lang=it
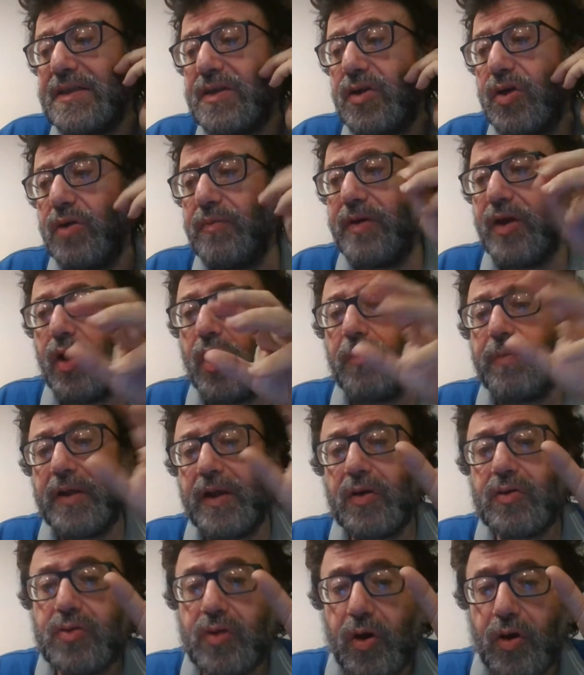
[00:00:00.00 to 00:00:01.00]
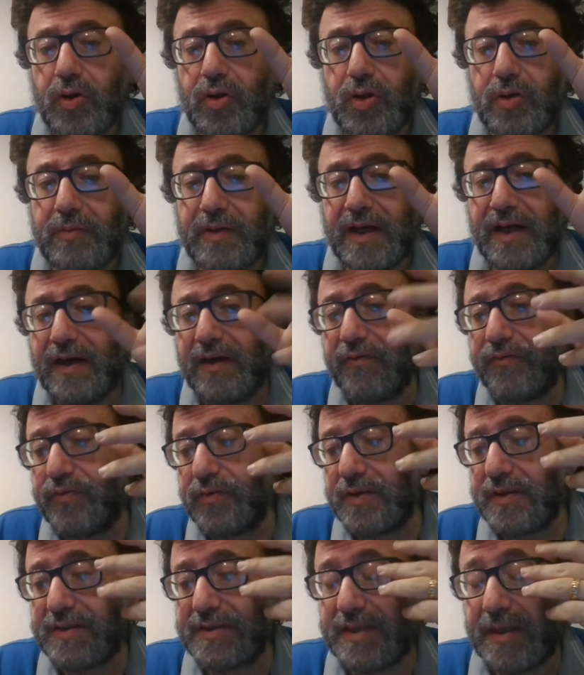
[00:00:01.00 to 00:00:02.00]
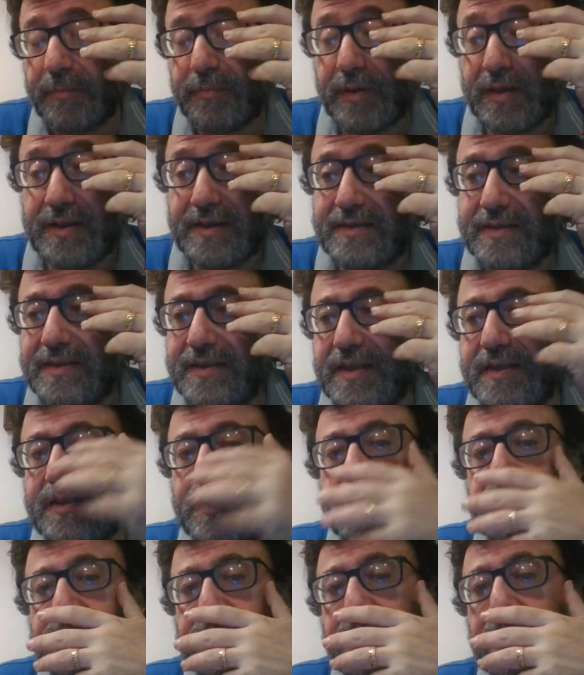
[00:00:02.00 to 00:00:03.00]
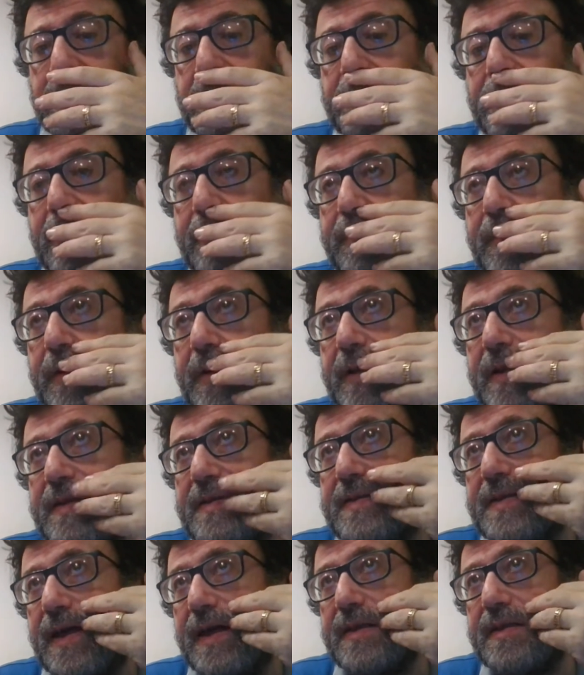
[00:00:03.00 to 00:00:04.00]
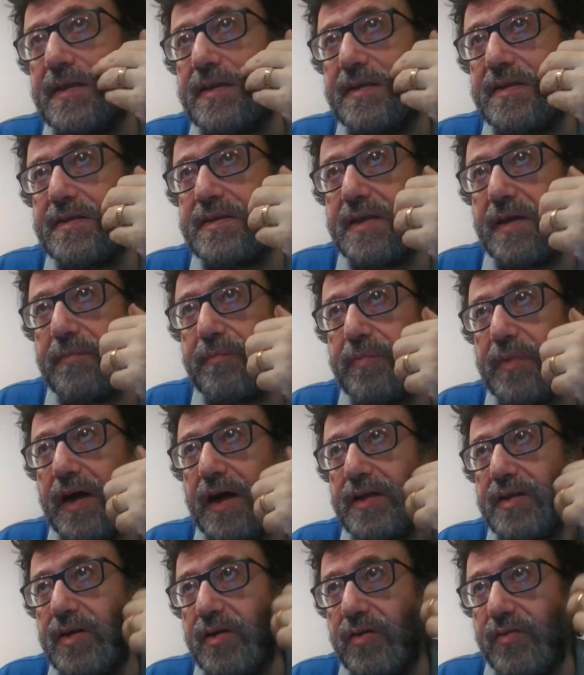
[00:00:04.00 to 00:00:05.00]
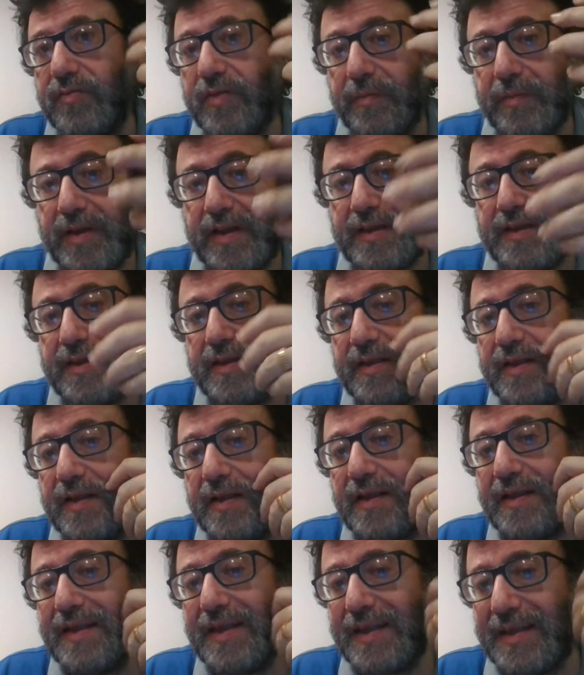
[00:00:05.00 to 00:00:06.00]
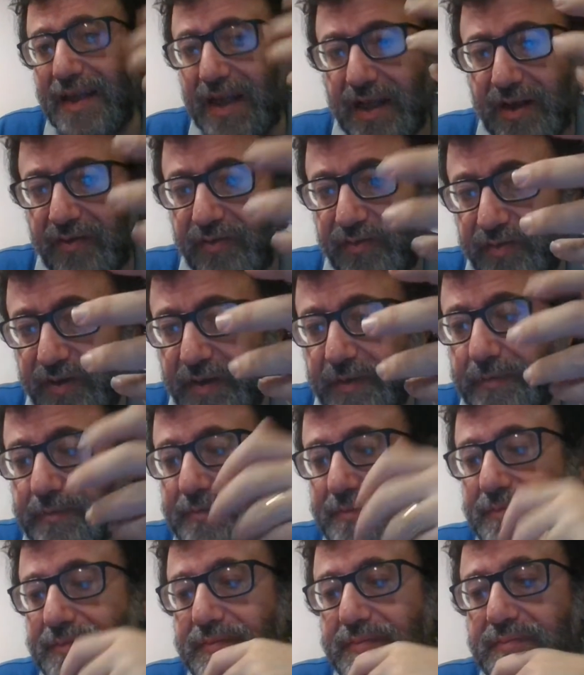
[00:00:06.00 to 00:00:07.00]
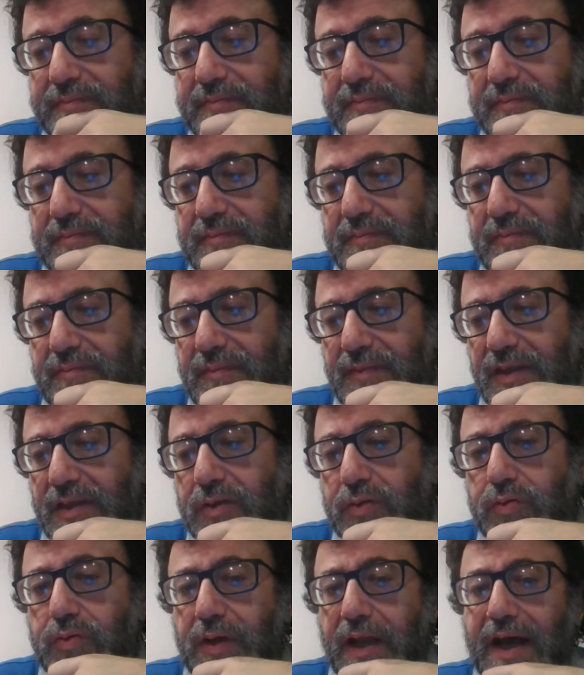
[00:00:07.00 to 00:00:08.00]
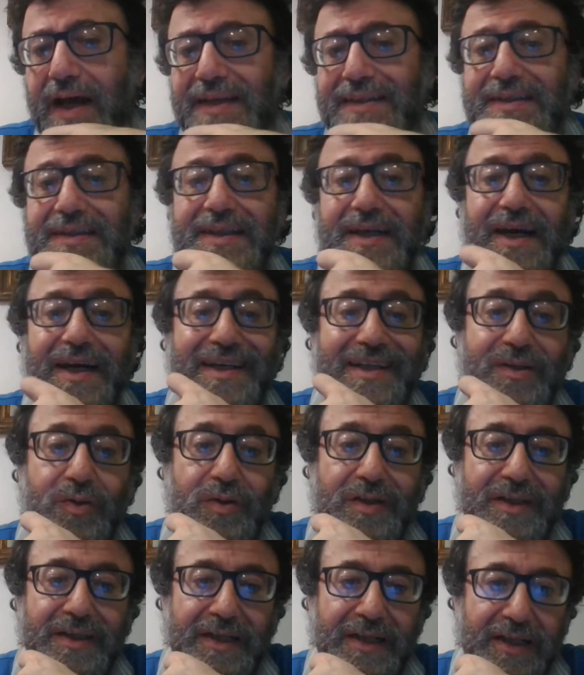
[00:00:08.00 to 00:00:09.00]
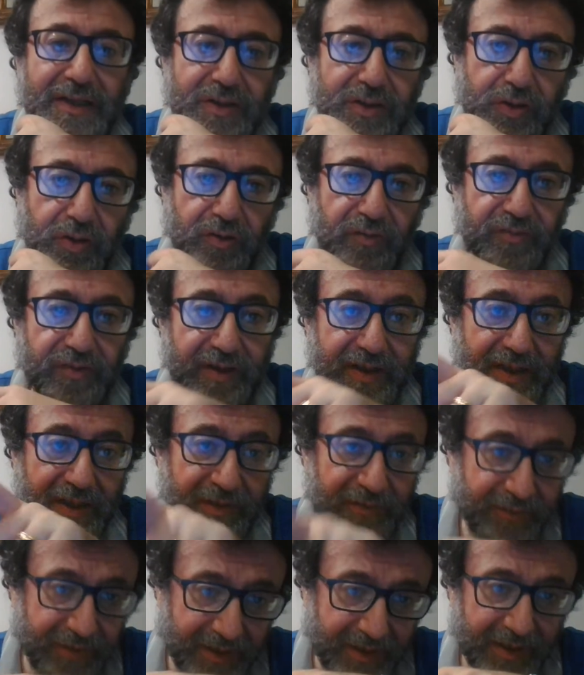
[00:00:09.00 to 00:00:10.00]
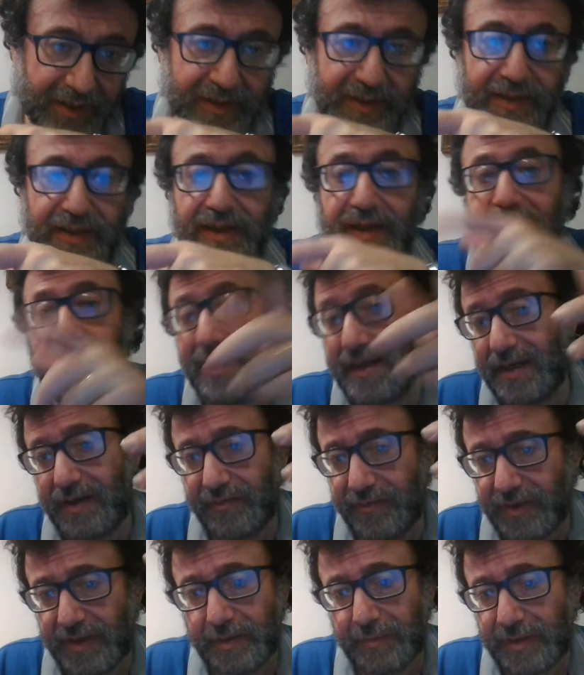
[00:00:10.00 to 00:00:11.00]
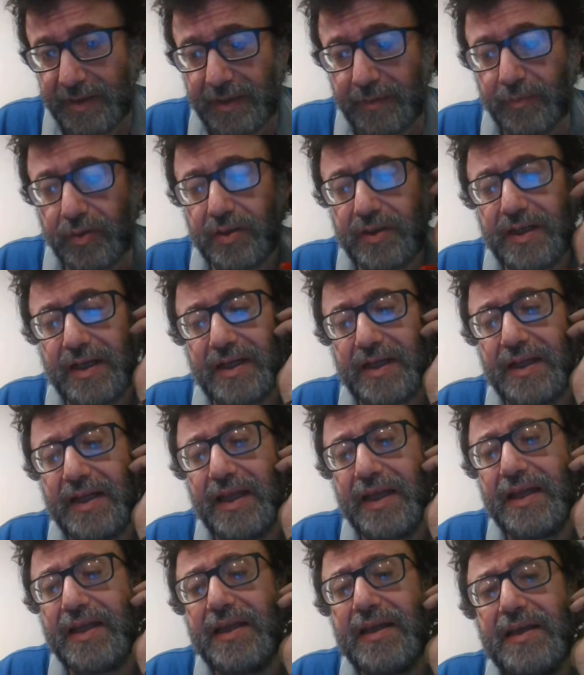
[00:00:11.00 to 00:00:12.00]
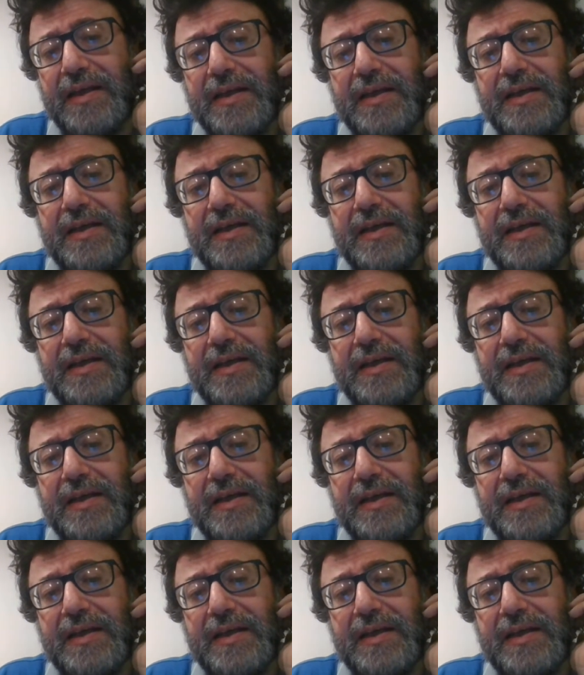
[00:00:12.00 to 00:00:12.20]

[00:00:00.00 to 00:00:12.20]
come opera autonoma fu ristampata nel 75, poi è stata ristampata ovviamente negli Adelfi, curati da Idolina Landolfi, che era figlia di, era la figlia perché è morta anche lei,